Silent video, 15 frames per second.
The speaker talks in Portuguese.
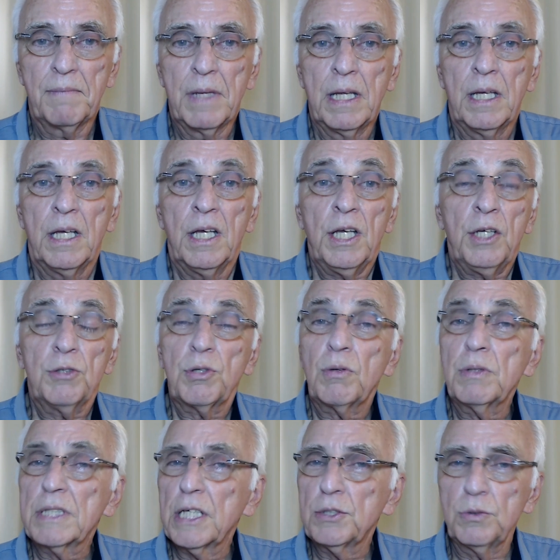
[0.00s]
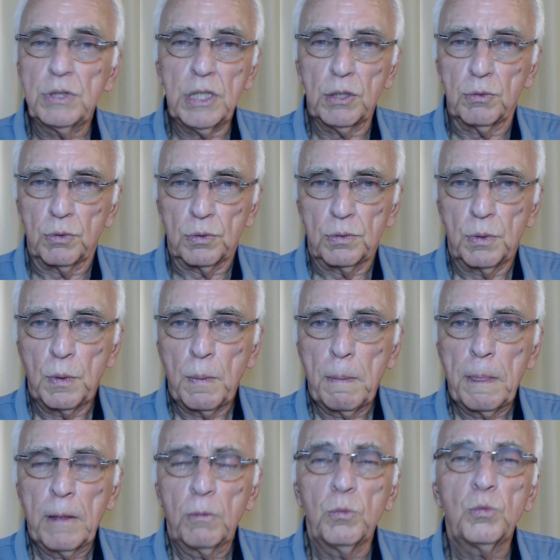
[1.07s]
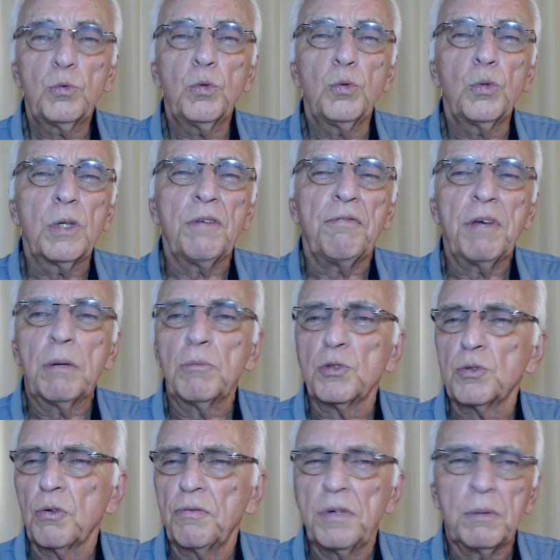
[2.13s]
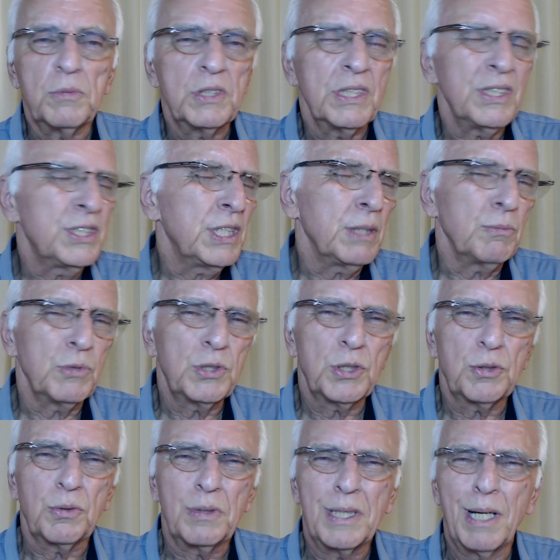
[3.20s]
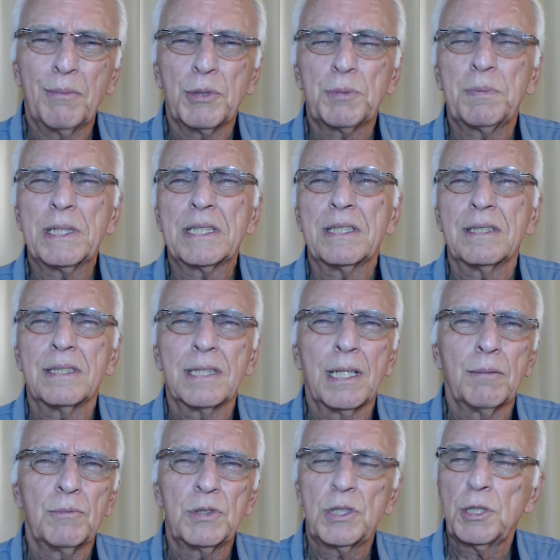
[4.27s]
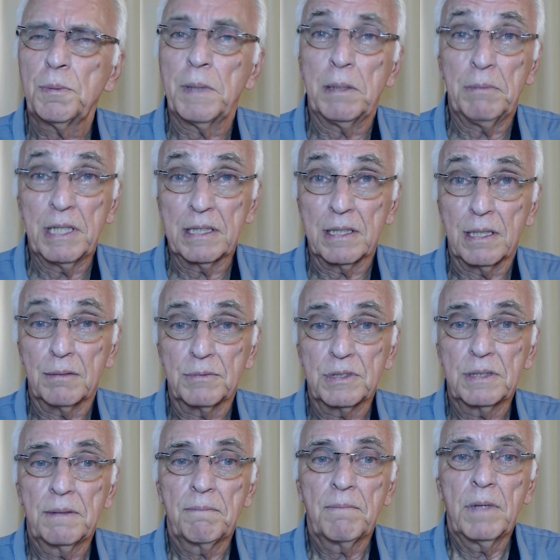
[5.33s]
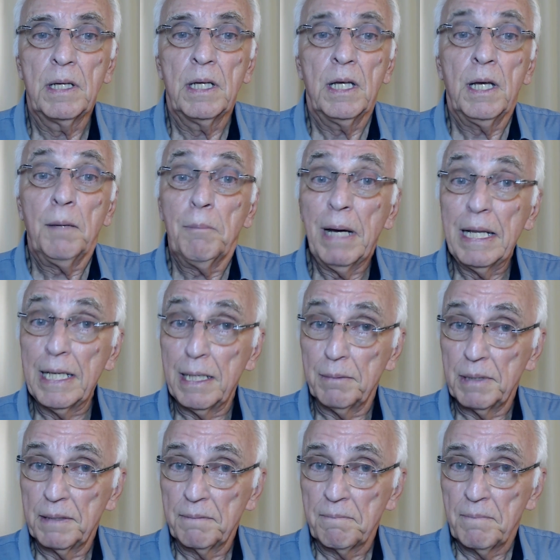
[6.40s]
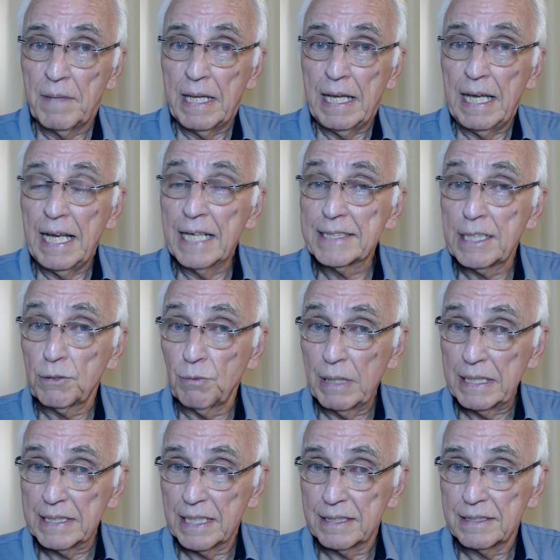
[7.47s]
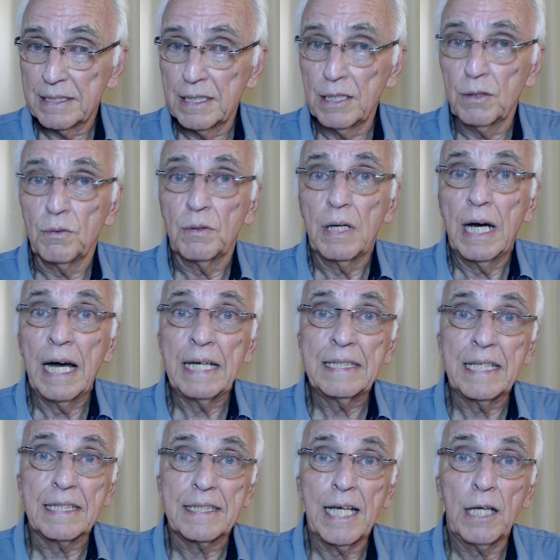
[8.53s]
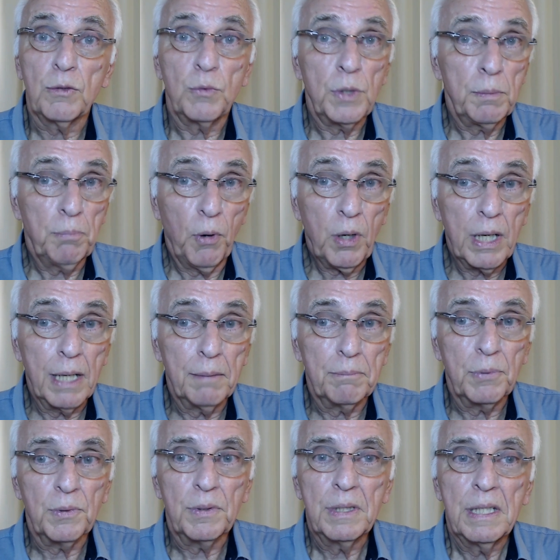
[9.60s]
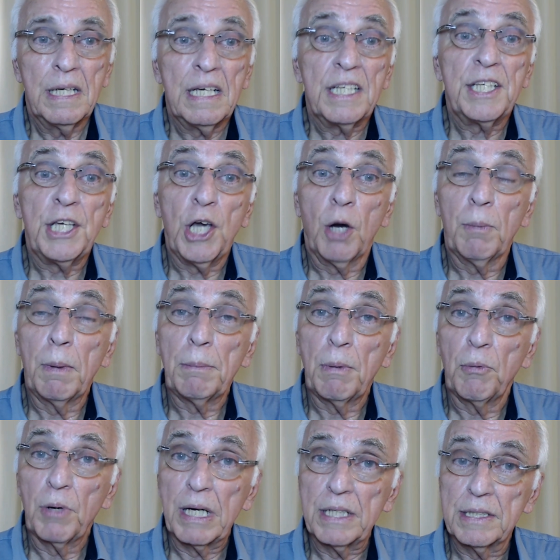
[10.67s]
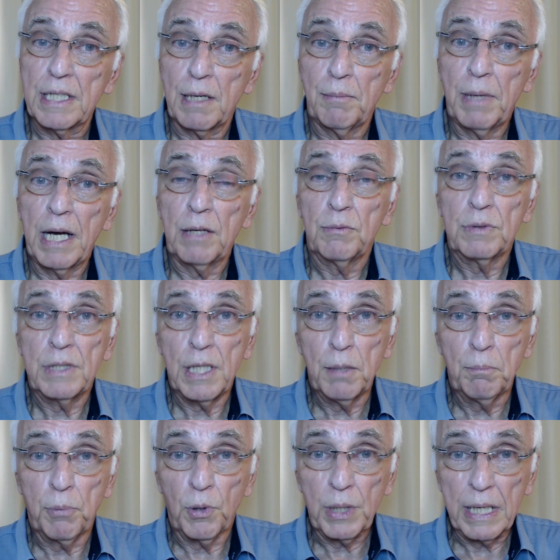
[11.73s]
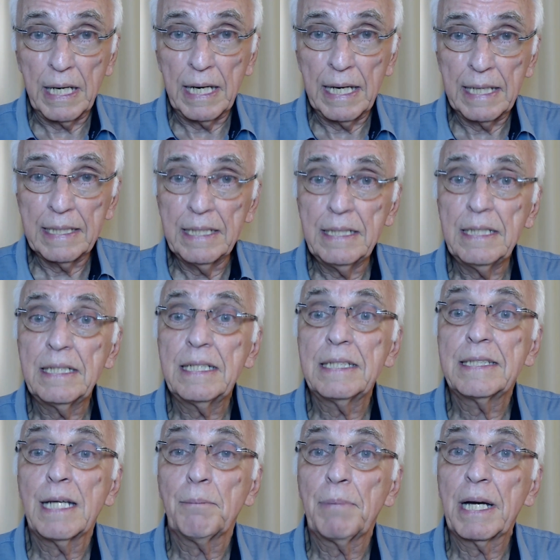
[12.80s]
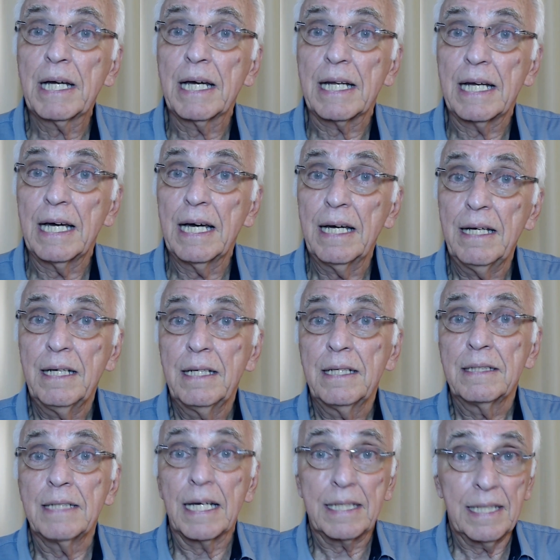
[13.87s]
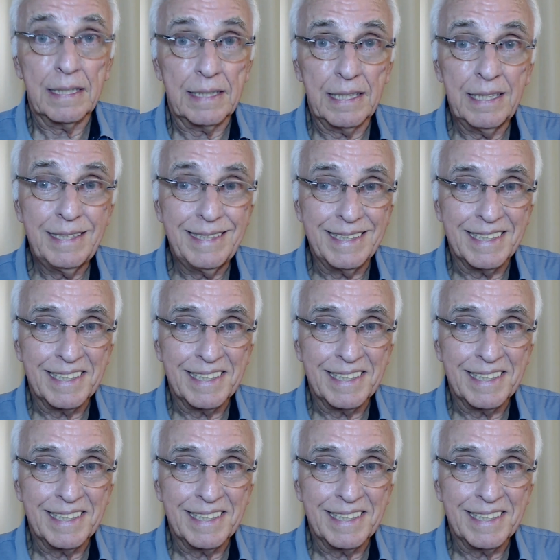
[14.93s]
Isso acontece o dia todo, com tudo que vemos, ouvimos, sentimos, estudamos, pesquisamos, experimentamos. Mas lembrem, essa atualização ainda está no hipocampo, que é uma memória de trabalho temporária e que se apagará daqui a três dias.